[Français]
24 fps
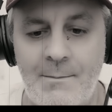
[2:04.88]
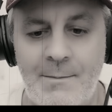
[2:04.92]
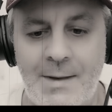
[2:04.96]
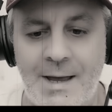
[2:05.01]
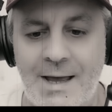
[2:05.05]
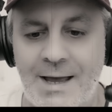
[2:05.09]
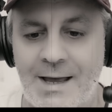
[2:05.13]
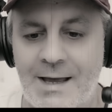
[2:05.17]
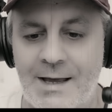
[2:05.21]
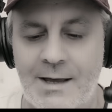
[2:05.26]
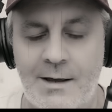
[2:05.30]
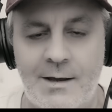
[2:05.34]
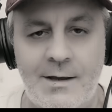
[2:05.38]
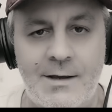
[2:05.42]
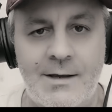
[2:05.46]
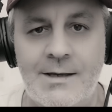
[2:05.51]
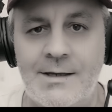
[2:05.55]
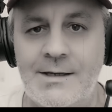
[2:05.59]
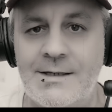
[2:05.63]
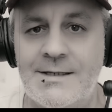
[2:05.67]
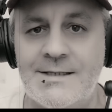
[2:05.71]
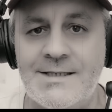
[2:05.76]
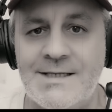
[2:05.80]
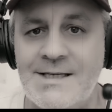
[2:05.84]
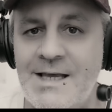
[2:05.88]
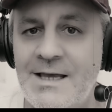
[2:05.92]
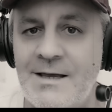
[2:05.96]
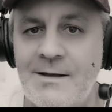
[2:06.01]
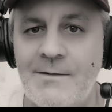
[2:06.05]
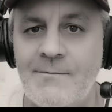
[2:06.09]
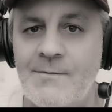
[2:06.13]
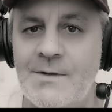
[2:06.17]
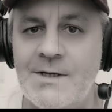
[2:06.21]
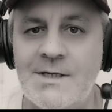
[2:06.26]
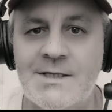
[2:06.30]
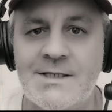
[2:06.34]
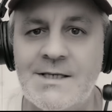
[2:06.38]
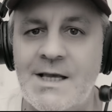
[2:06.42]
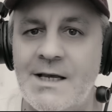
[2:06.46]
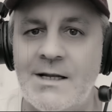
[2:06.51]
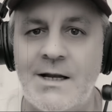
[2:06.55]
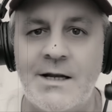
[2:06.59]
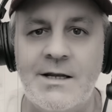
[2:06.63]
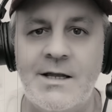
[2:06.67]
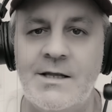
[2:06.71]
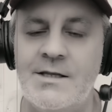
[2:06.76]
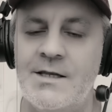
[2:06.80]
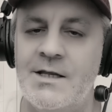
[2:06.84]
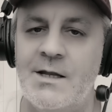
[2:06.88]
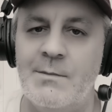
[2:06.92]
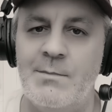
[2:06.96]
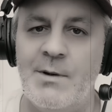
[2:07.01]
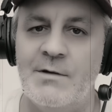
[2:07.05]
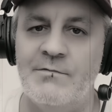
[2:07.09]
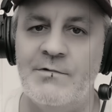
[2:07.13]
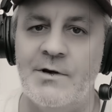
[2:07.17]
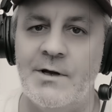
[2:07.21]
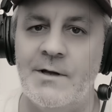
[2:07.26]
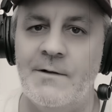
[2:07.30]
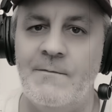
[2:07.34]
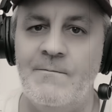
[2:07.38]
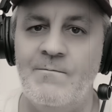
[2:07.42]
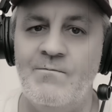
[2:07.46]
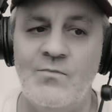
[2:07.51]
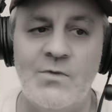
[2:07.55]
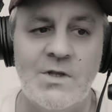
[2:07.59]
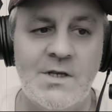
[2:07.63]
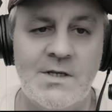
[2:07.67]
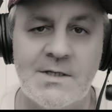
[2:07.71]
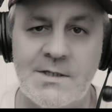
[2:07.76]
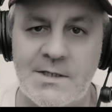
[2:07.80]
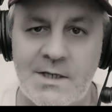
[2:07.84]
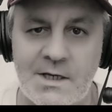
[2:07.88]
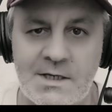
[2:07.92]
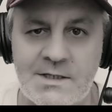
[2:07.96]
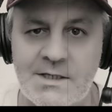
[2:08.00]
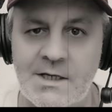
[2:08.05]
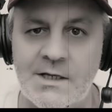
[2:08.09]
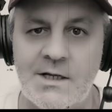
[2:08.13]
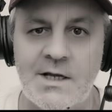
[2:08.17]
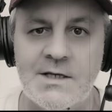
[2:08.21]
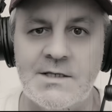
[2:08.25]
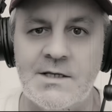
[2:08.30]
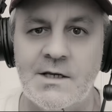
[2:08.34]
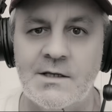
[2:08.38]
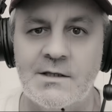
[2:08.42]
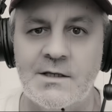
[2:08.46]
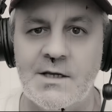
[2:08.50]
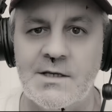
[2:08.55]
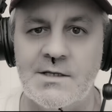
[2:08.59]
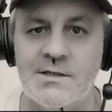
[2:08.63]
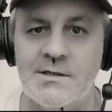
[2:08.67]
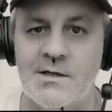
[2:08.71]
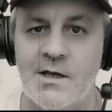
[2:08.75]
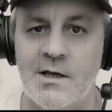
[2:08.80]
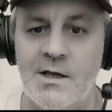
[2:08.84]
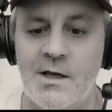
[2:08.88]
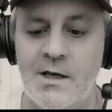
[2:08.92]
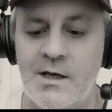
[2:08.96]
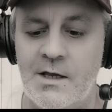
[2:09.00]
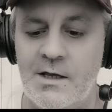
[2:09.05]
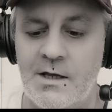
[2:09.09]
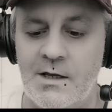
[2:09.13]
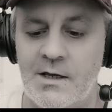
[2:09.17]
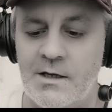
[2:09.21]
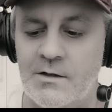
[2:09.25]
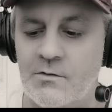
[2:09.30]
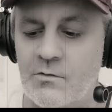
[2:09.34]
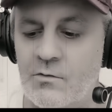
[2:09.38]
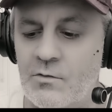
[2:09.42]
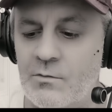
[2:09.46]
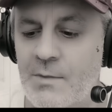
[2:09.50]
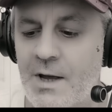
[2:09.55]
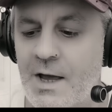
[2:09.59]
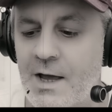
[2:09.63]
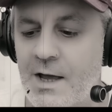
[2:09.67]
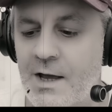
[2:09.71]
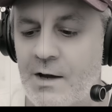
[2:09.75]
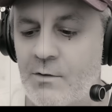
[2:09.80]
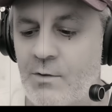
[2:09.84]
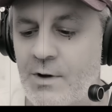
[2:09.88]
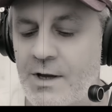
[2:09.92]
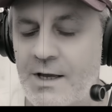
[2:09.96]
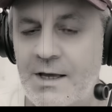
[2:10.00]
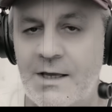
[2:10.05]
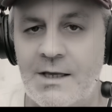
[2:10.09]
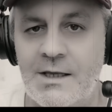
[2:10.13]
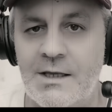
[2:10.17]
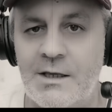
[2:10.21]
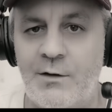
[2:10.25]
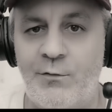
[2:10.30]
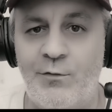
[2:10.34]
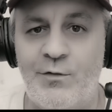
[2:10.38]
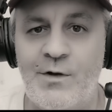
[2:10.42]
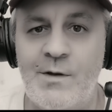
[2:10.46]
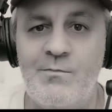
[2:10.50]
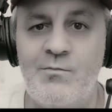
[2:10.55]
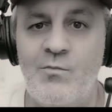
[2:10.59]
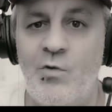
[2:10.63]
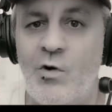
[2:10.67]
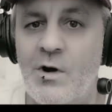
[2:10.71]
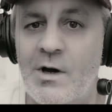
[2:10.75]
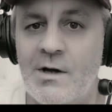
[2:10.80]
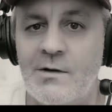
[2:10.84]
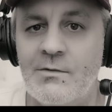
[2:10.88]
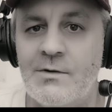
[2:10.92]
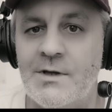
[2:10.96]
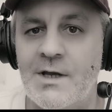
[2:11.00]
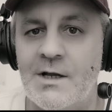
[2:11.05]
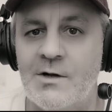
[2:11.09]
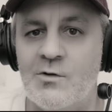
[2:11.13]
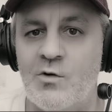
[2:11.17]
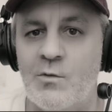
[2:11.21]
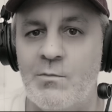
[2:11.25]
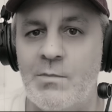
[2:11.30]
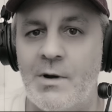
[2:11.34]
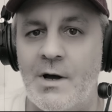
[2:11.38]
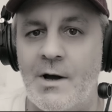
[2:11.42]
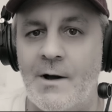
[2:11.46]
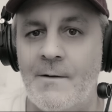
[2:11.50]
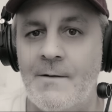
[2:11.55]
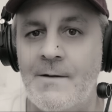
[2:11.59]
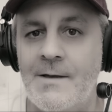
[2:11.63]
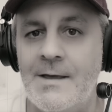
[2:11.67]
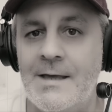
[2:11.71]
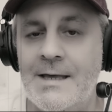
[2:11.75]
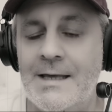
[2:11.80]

bah, il sait, il sait que l'alien il n'est pas vrai, il sait que c'est de la synthèse, et donc bah ouais, il flippe moins quelque part.